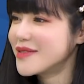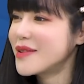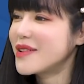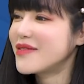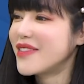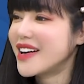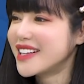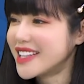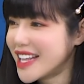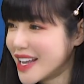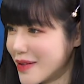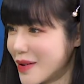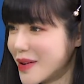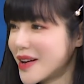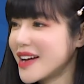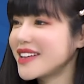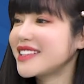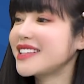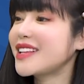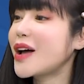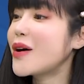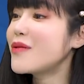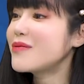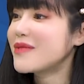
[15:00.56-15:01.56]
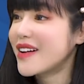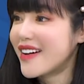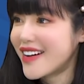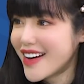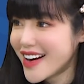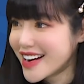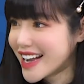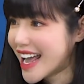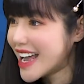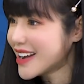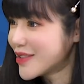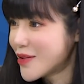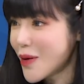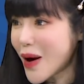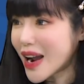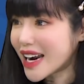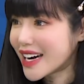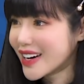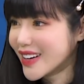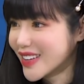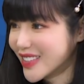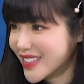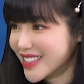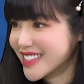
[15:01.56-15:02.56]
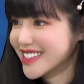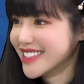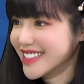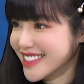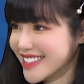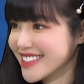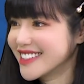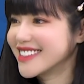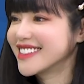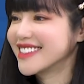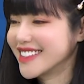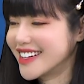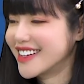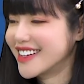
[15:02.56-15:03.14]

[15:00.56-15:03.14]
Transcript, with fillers: mình phải tìm một cái tông nào đó khác quắc luôn. Rồi, đúng rồi.